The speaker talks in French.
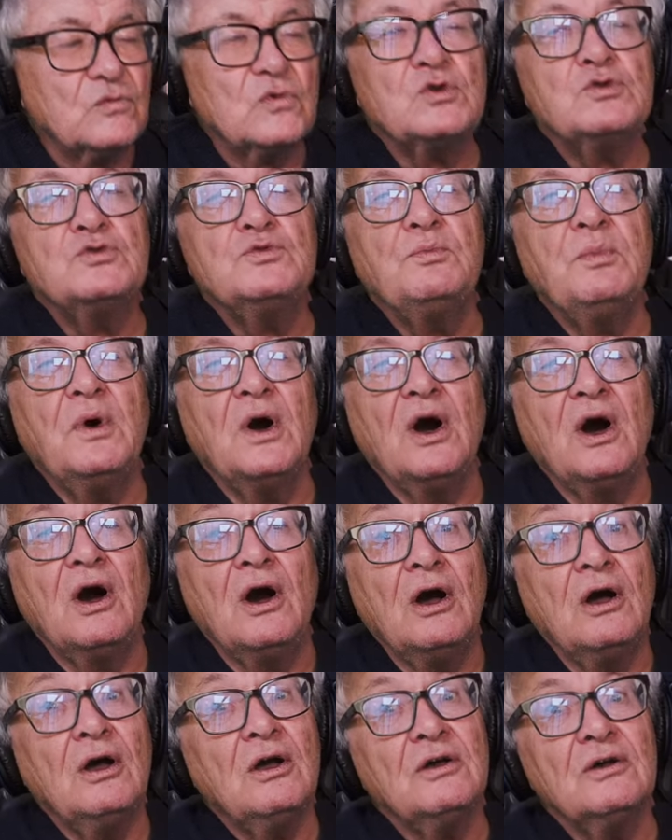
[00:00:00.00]
je n'ai
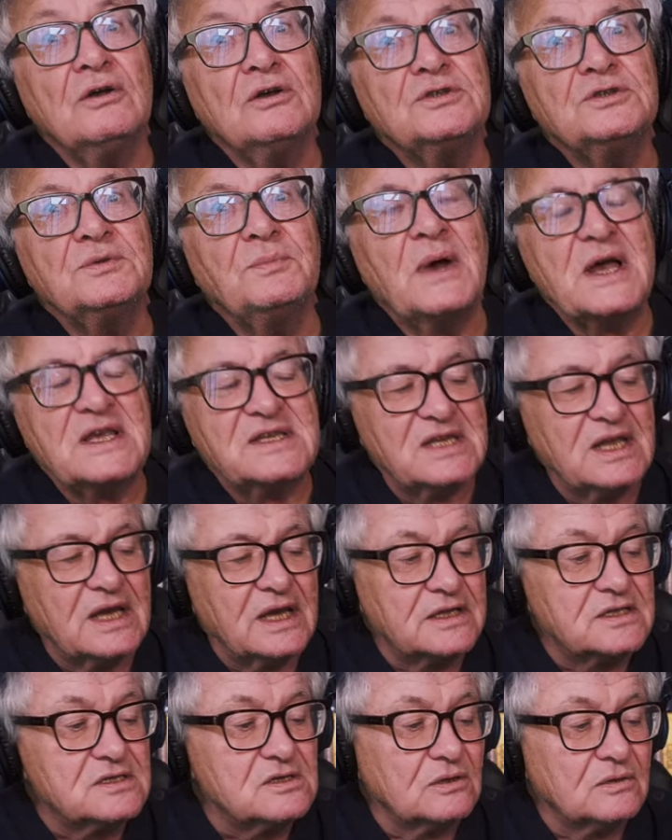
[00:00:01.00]
pas, pas assez
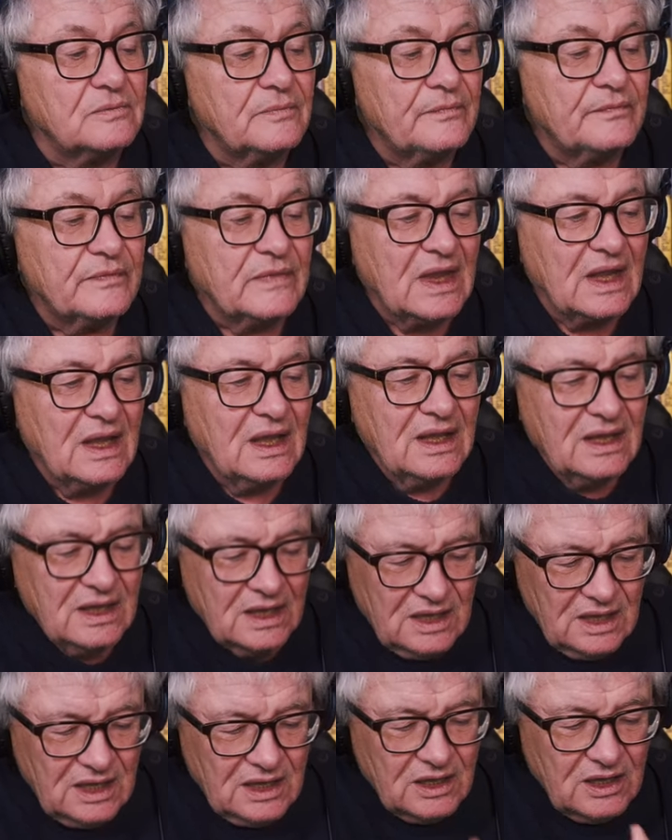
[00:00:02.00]
l'accent.
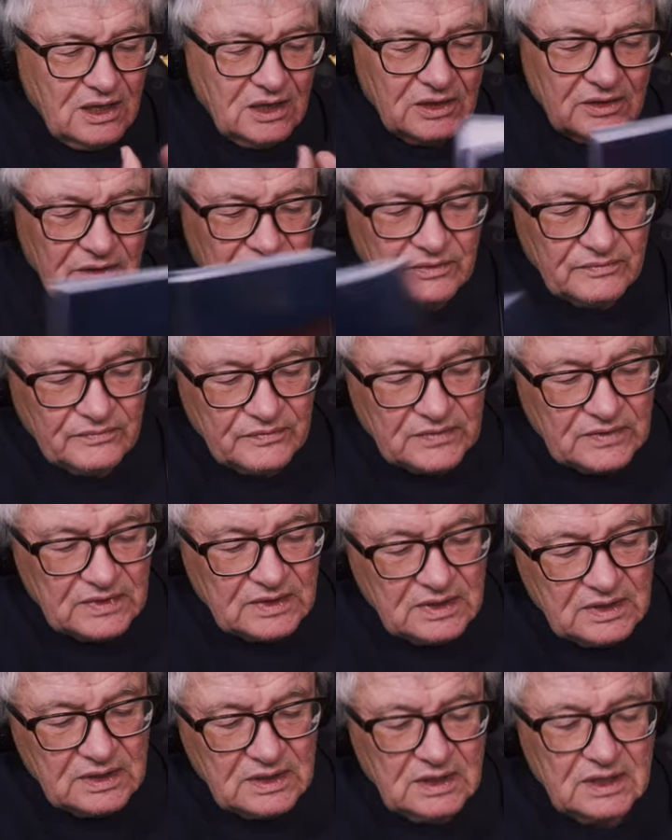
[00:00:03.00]
Euh,
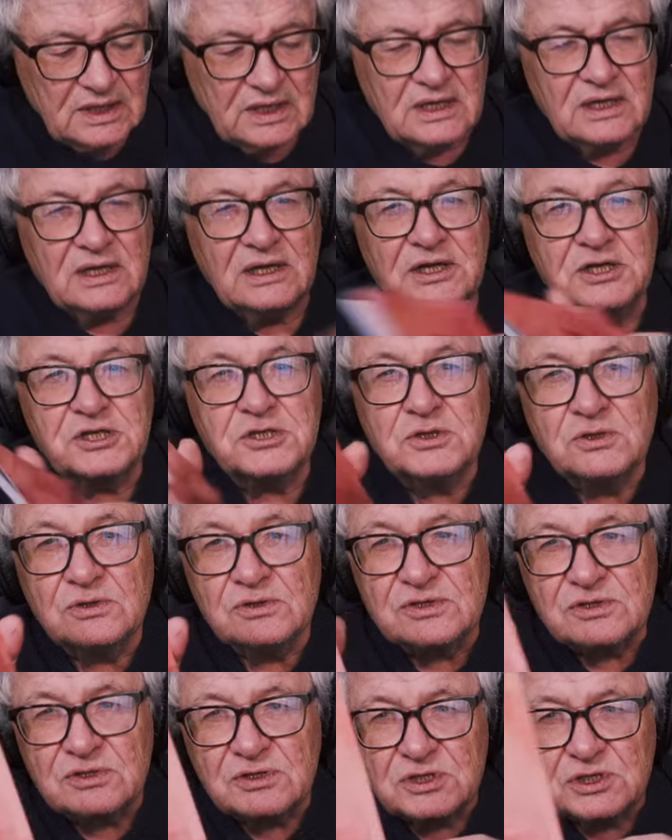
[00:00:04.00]
les
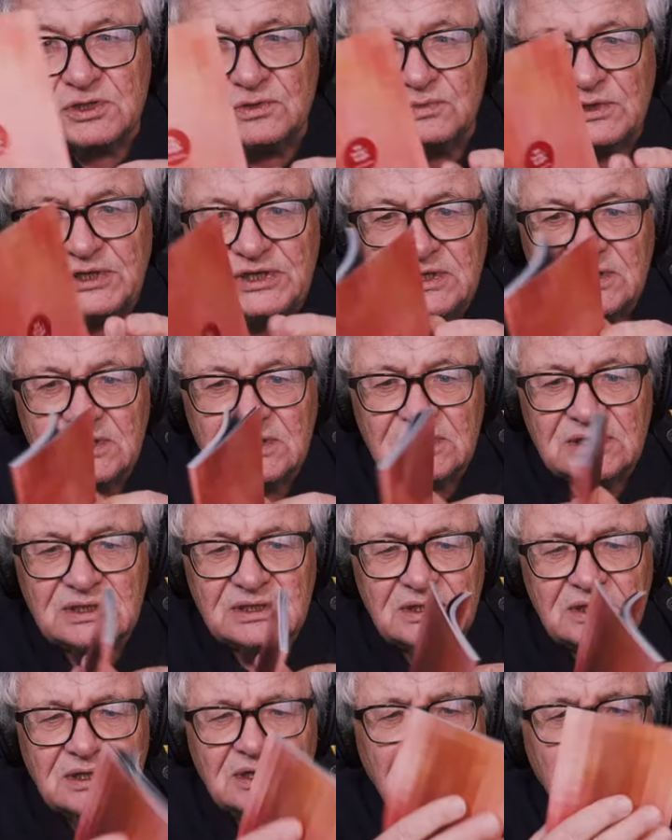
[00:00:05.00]
choses que j'ai oubliées.
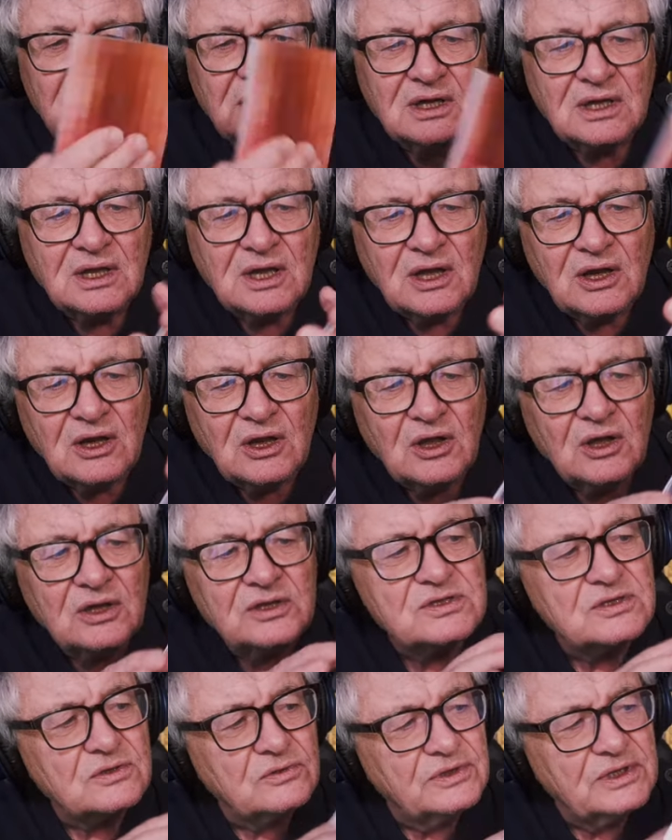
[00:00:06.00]

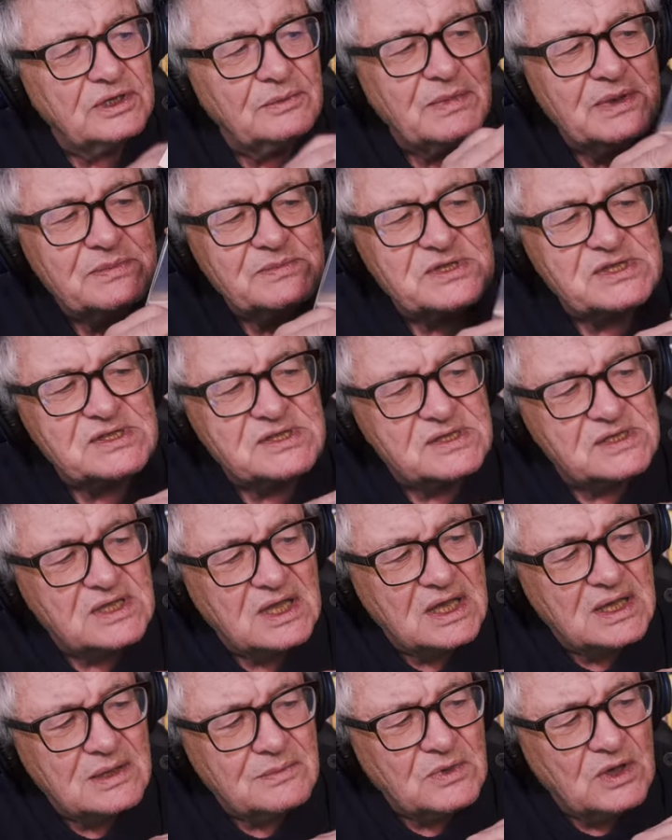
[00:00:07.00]
Est-ce qu'on a le même
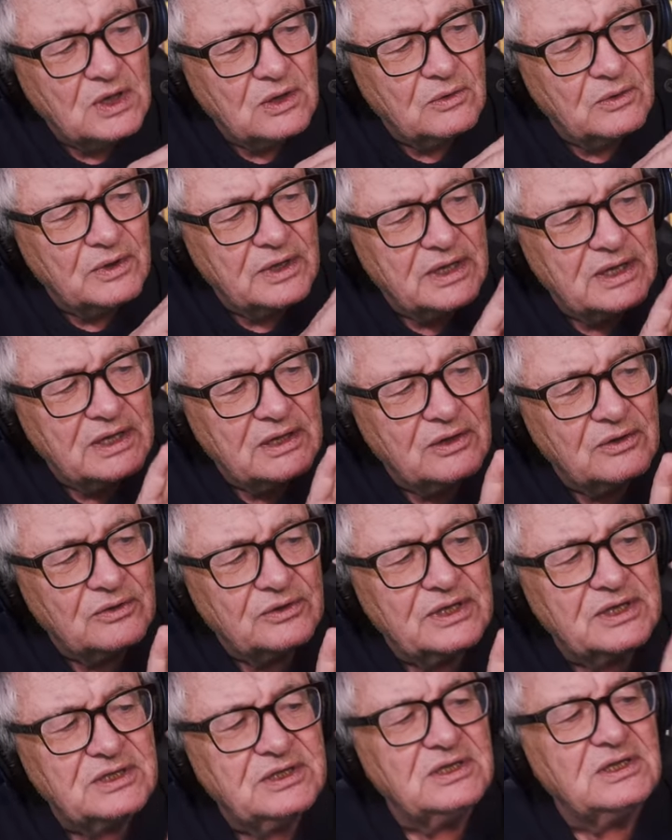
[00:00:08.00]
système Ouais,
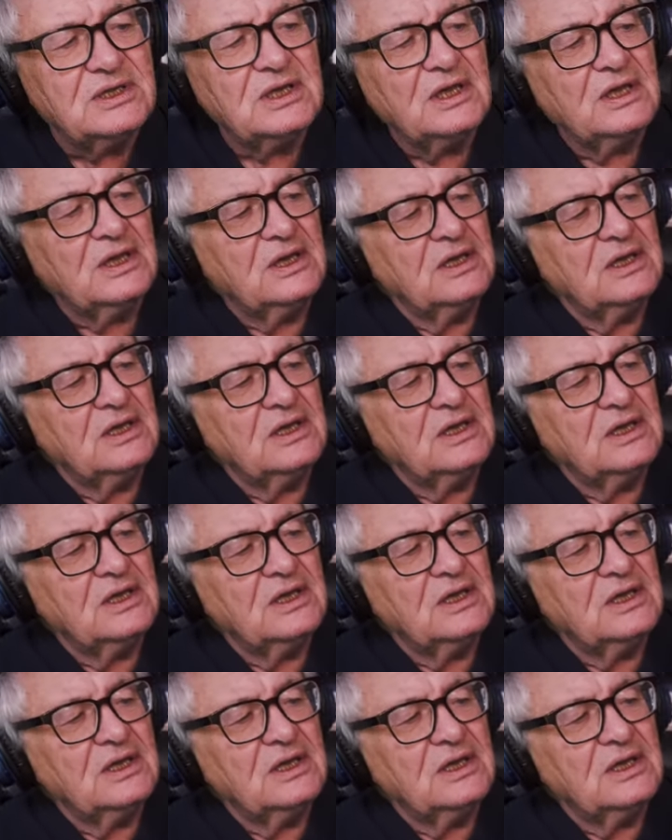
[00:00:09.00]
on a des...